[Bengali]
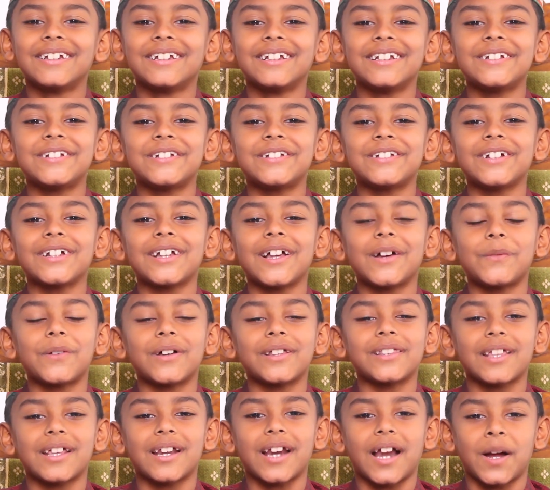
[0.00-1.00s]
নিশ্চয়
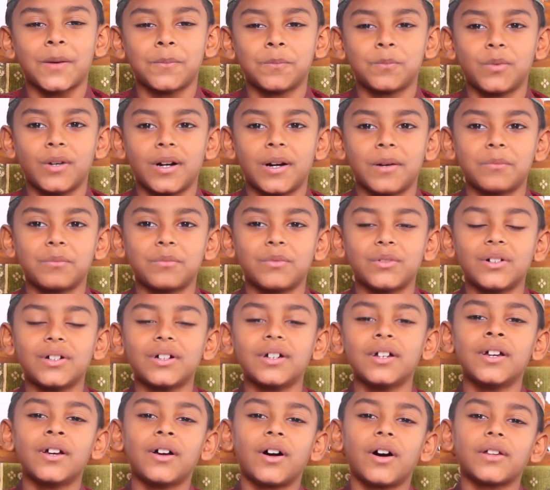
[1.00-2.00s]
আমাদের আব্বু আম্মু
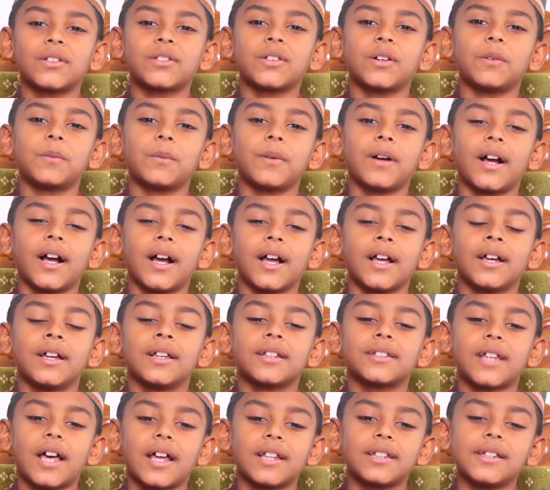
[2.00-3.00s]
অথবা
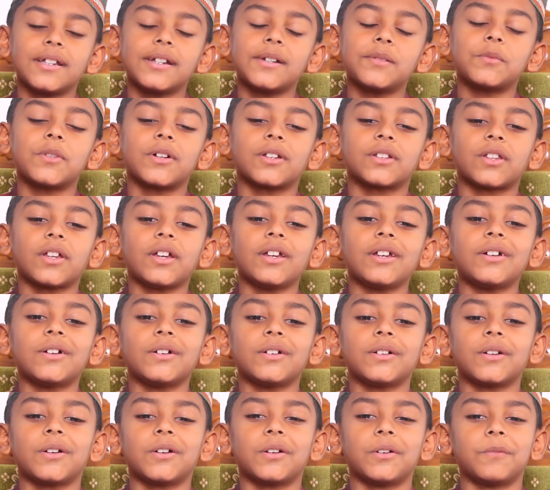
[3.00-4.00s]
তাদের মতোই
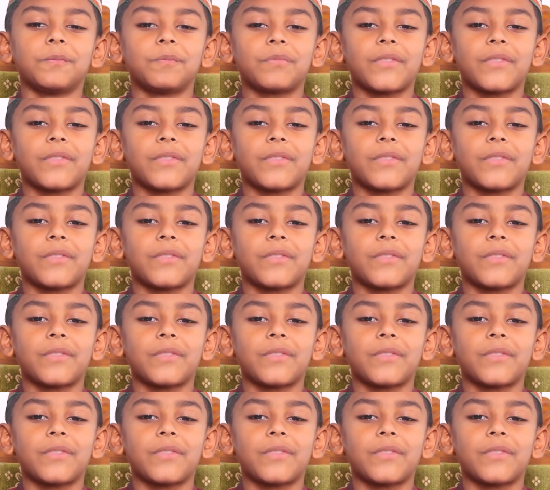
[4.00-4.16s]
কোনো